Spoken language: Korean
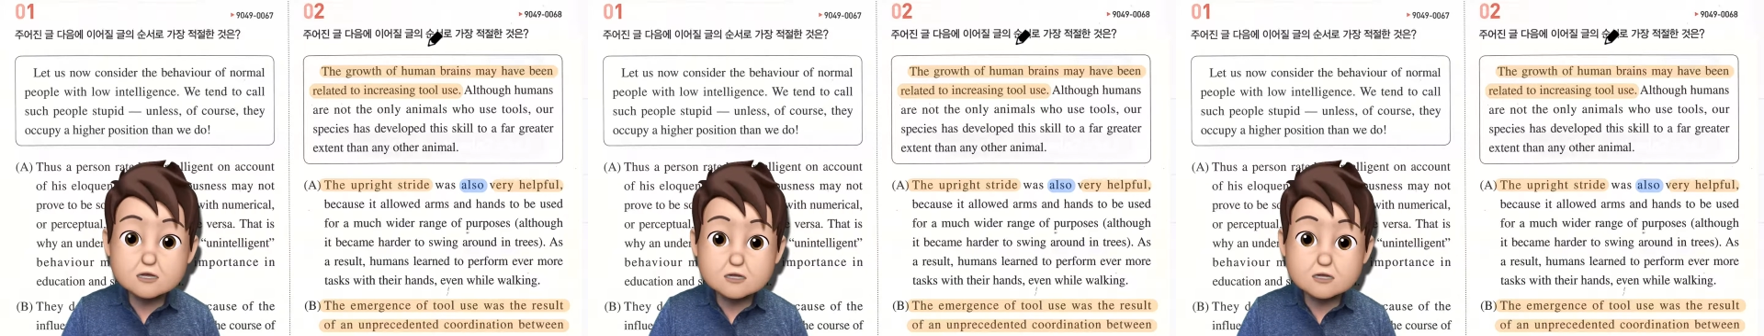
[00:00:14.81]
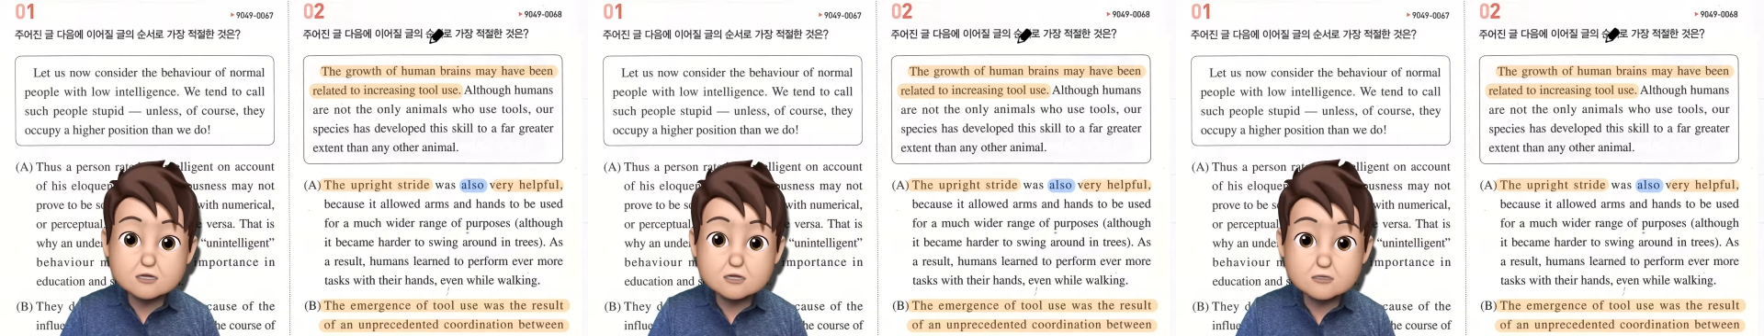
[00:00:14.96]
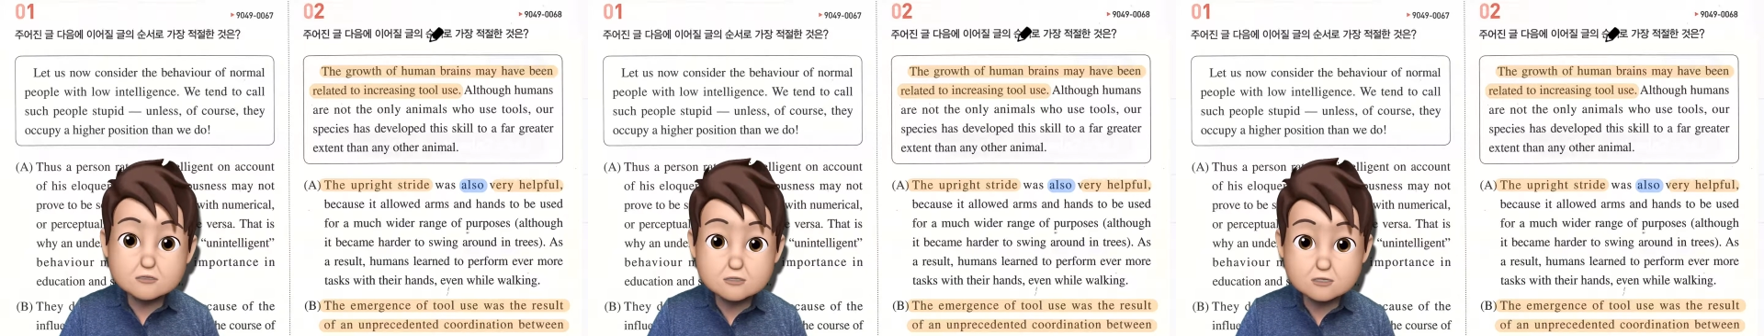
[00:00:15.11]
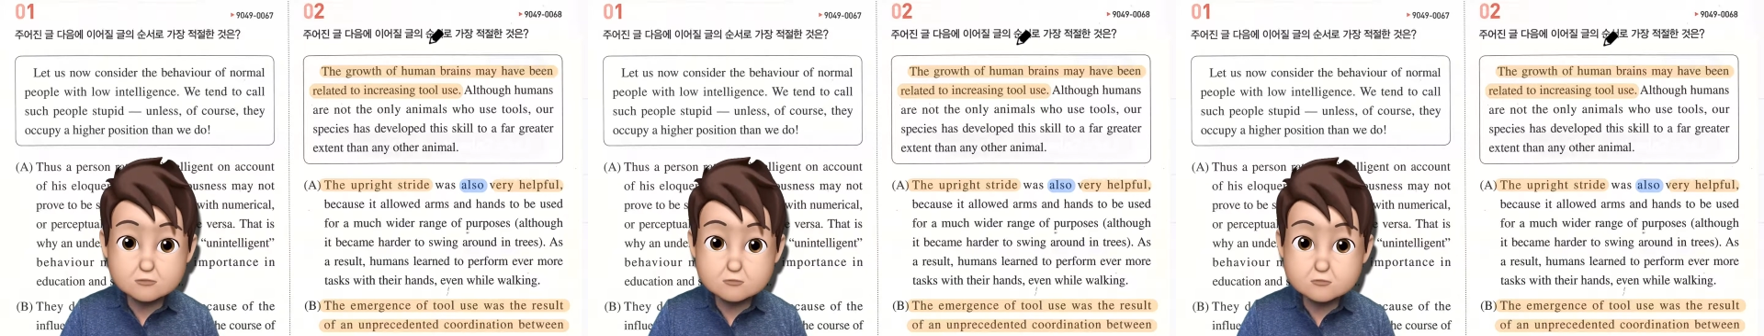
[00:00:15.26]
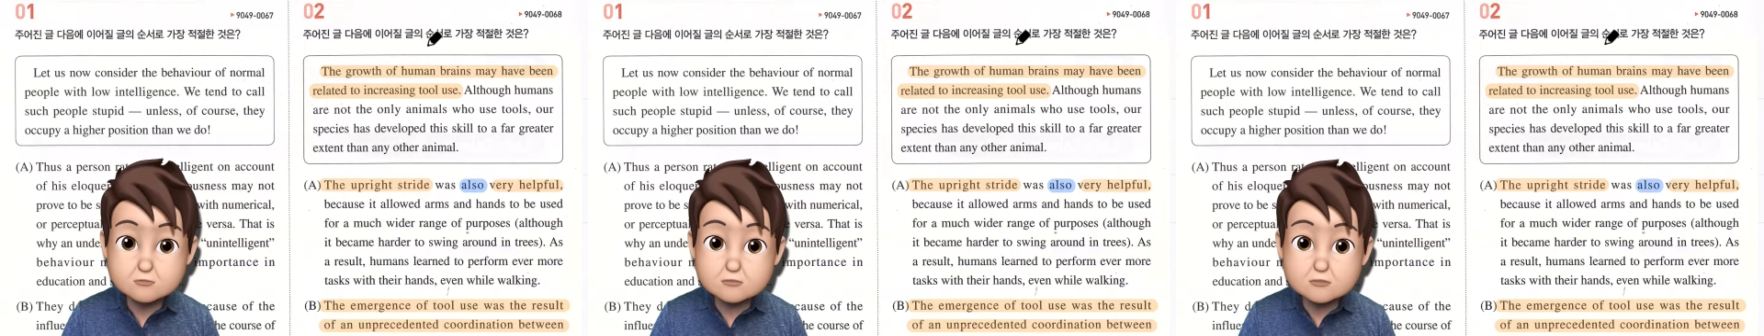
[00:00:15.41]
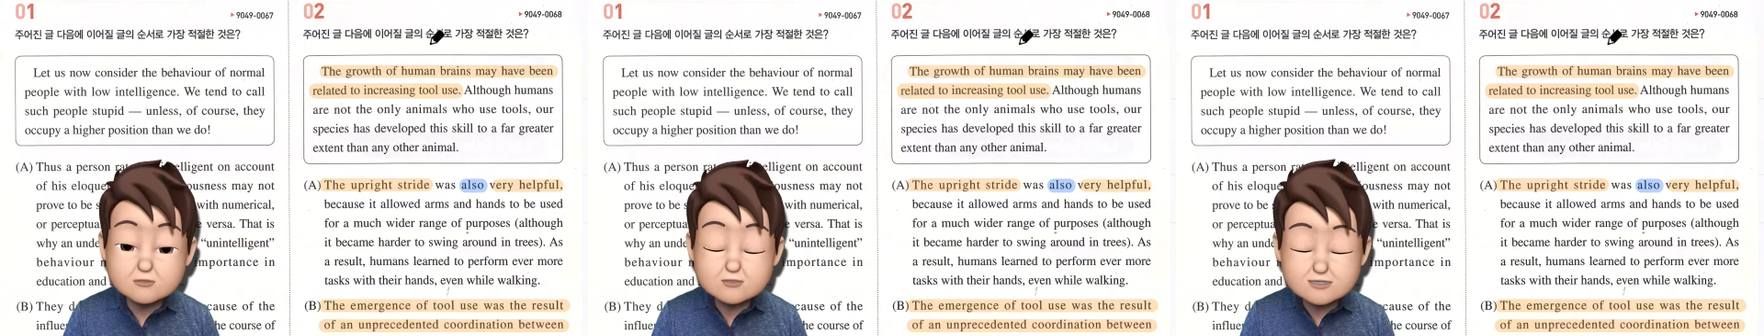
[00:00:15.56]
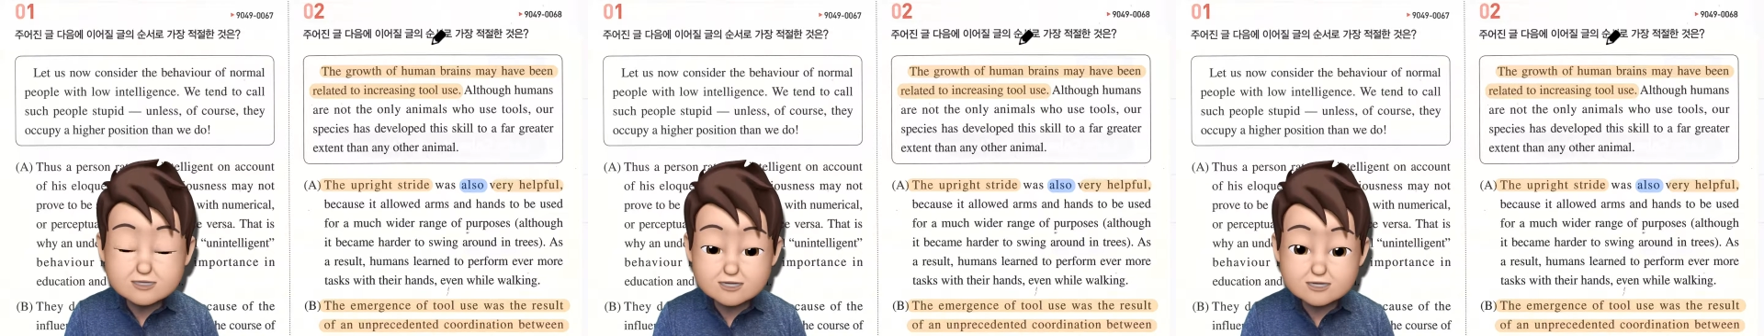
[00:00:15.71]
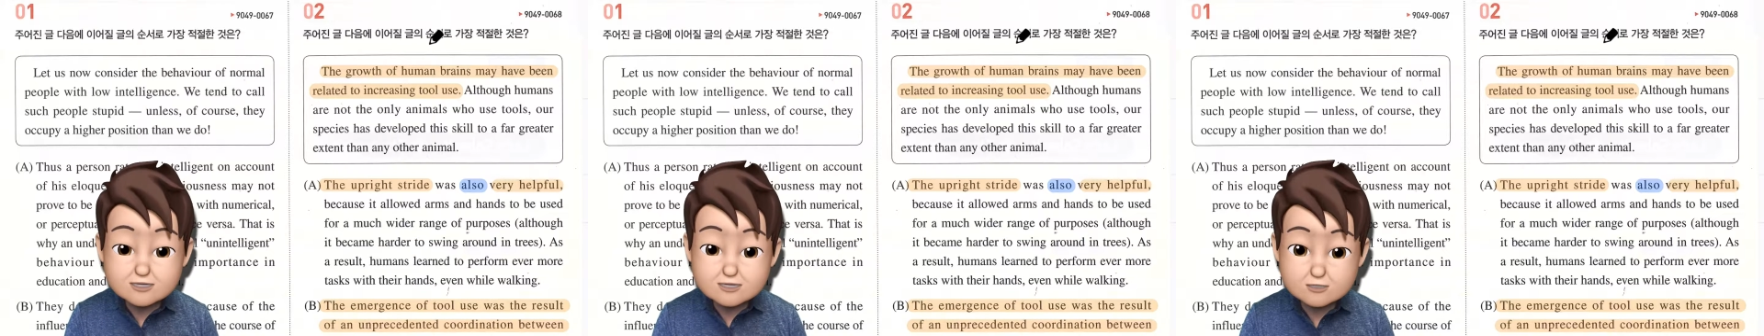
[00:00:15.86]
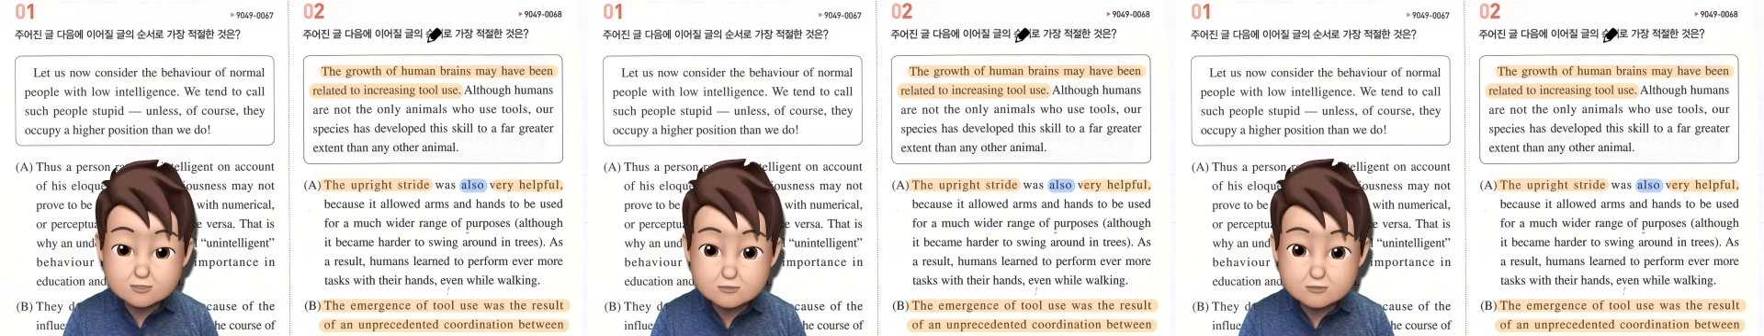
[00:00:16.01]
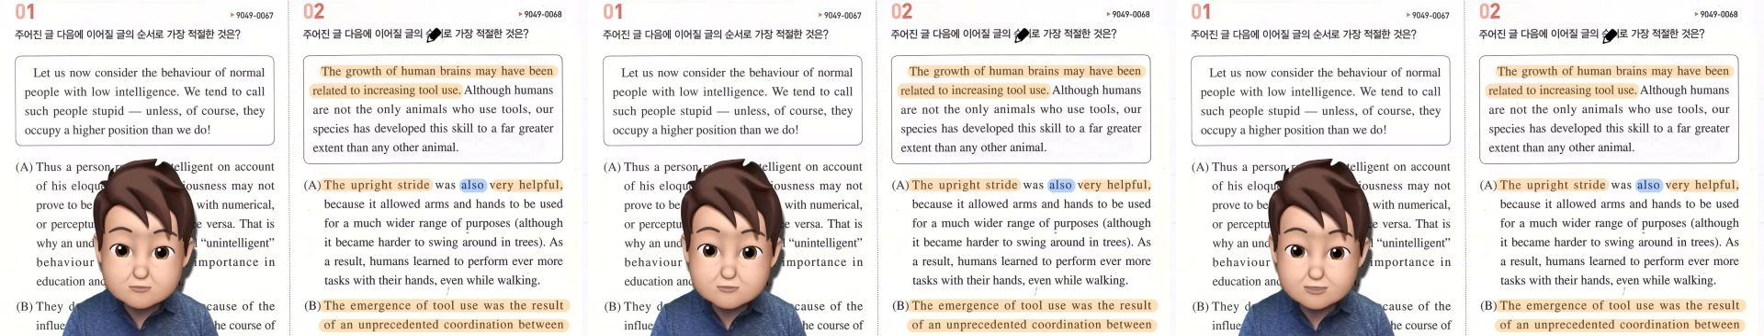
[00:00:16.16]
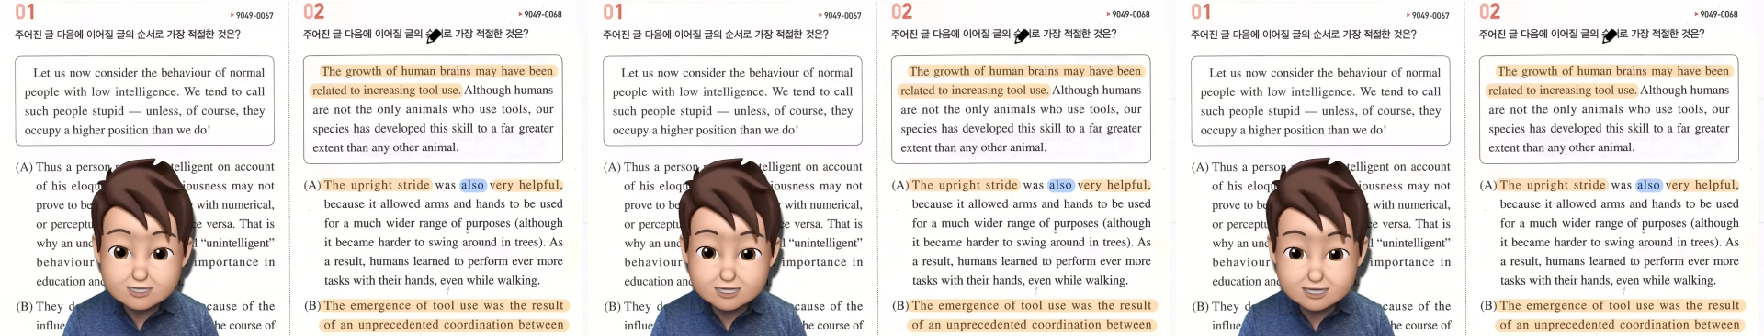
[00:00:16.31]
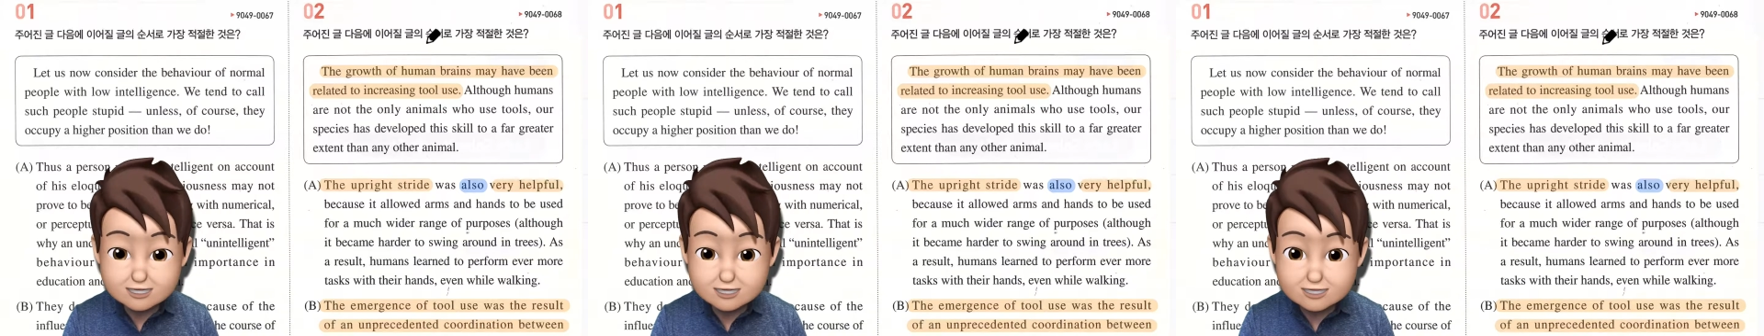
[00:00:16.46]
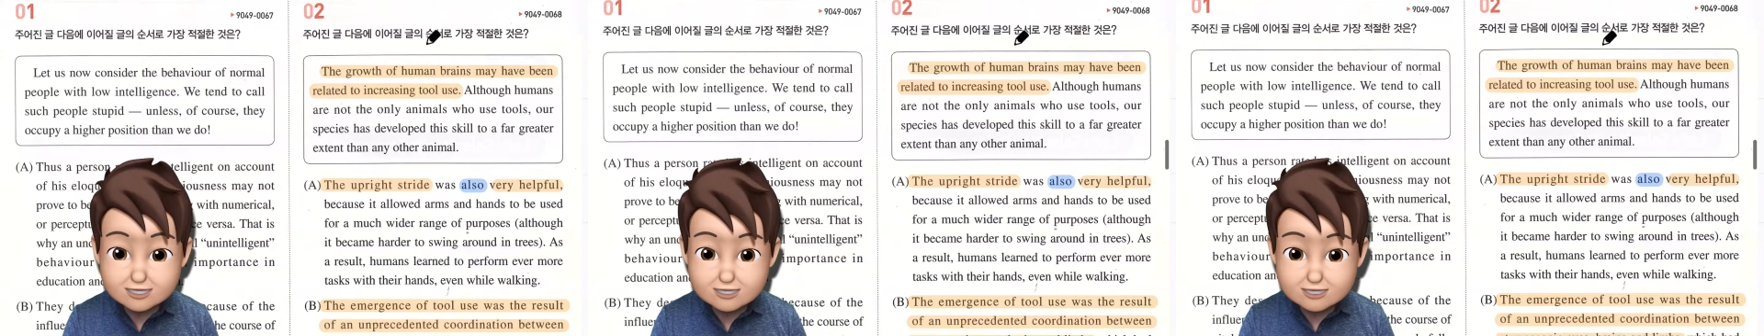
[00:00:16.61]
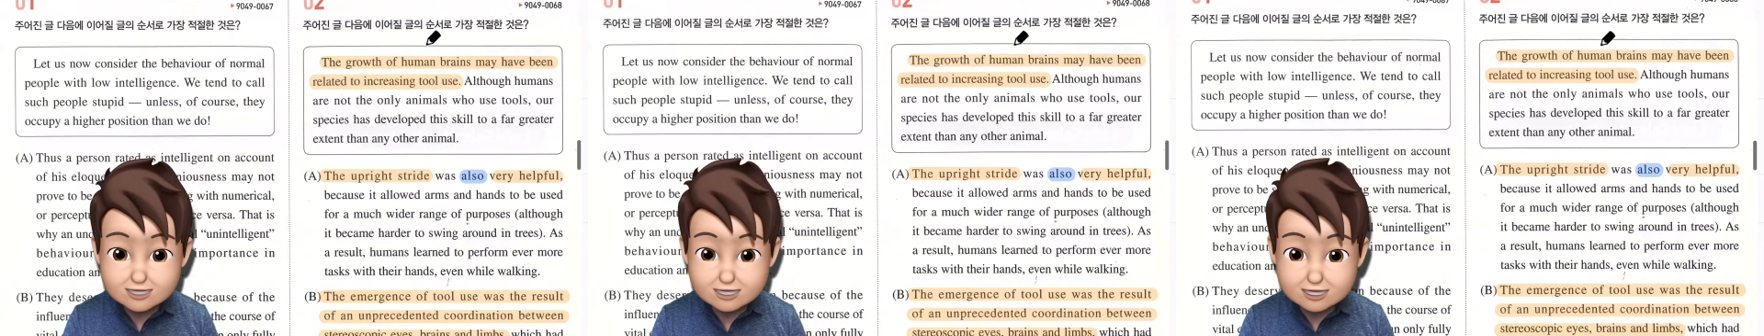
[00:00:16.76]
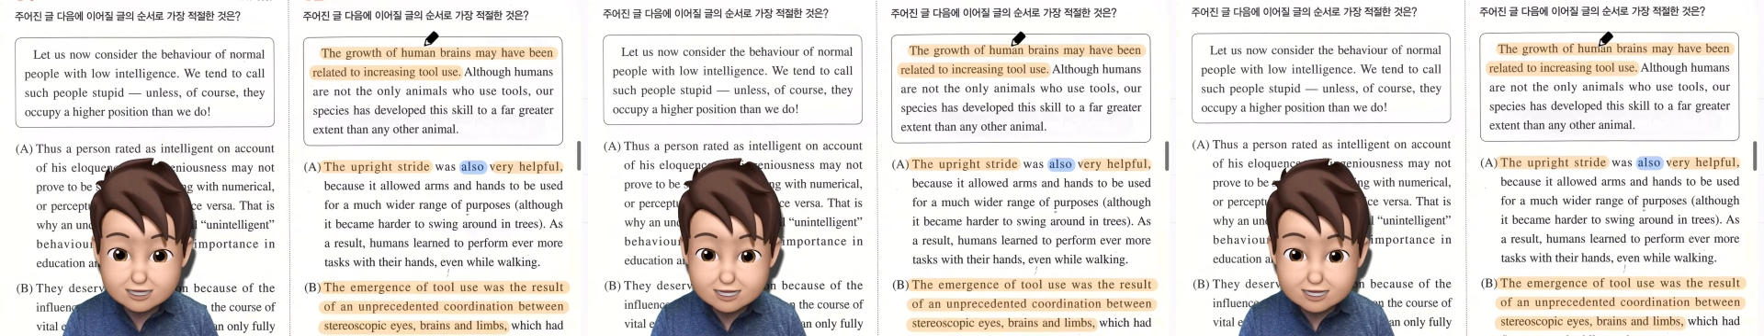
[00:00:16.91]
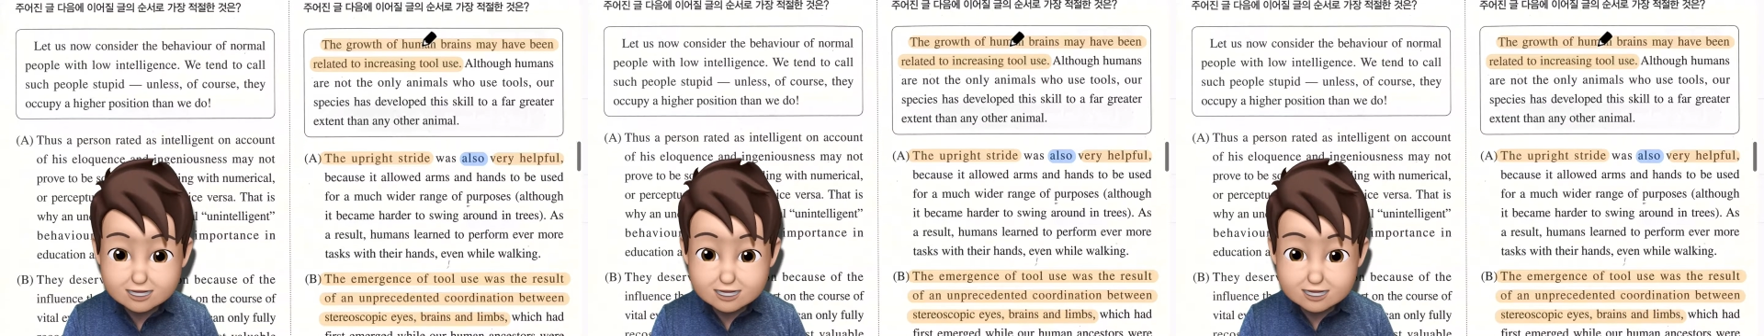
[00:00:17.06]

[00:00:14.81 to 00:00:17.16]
이렇게 순서를 찾는 연습을 해야 되는데